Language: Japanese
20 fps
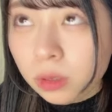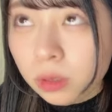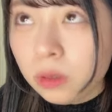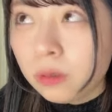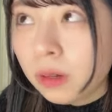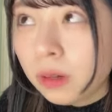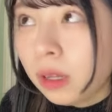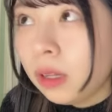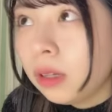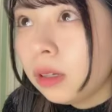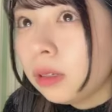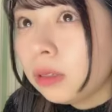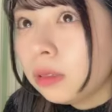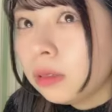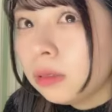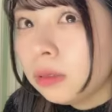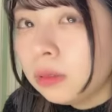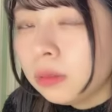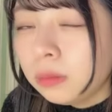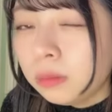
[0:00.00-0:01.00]
今日は
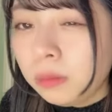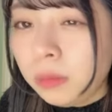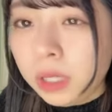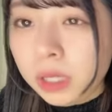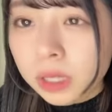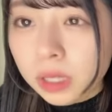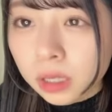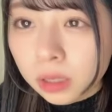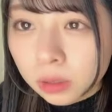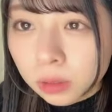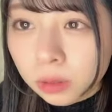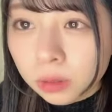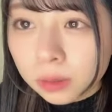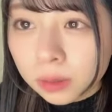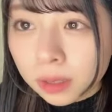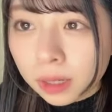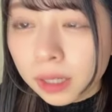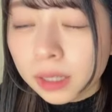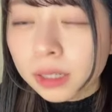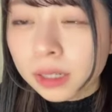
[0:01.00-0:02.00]
みんなと
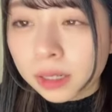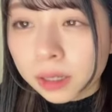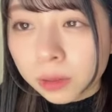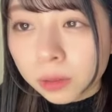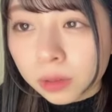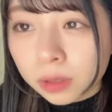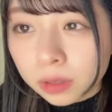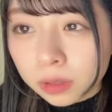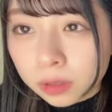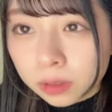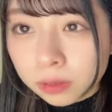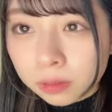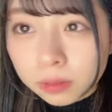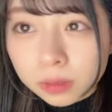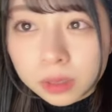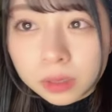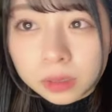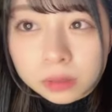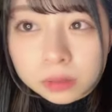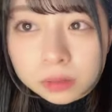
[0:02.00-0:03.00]
花が良かった
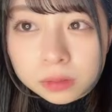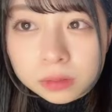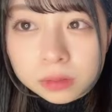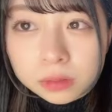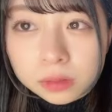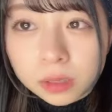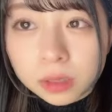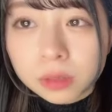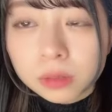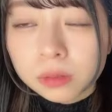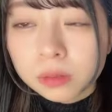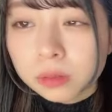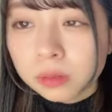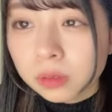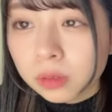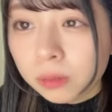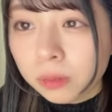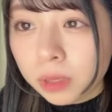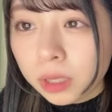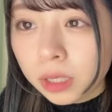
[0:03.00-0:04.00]
わかるあの
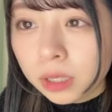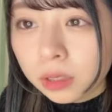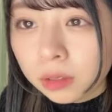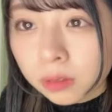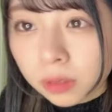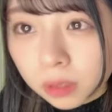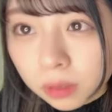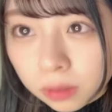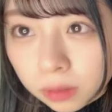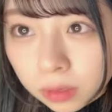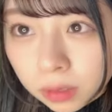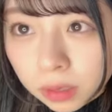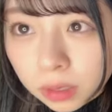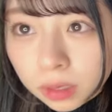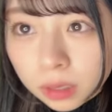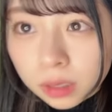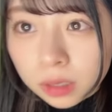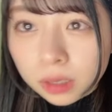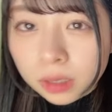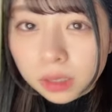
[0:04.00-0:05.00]
みんなっていうか
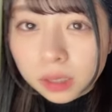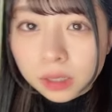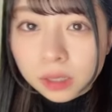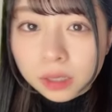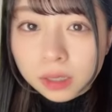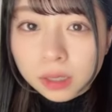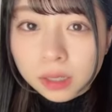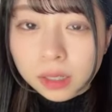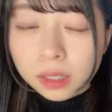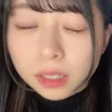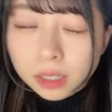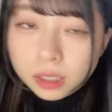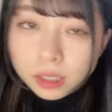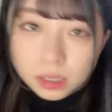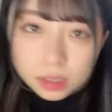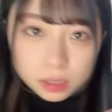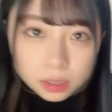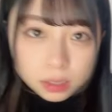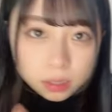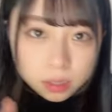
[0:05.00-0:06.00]
あな
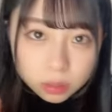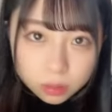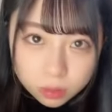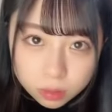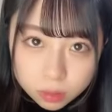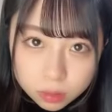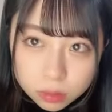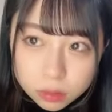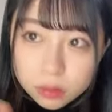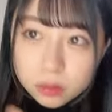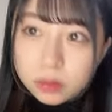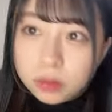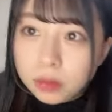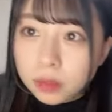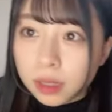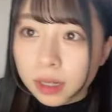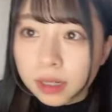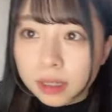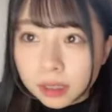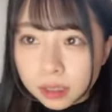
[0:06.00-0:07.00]
たたちと
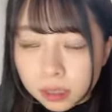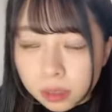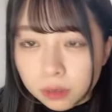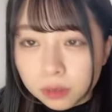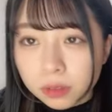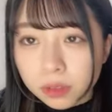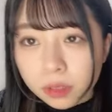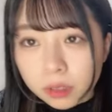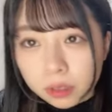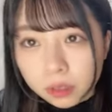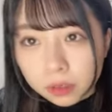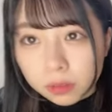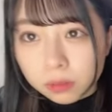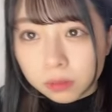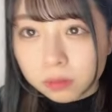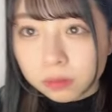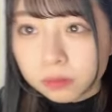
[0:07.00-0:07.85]
花で2人で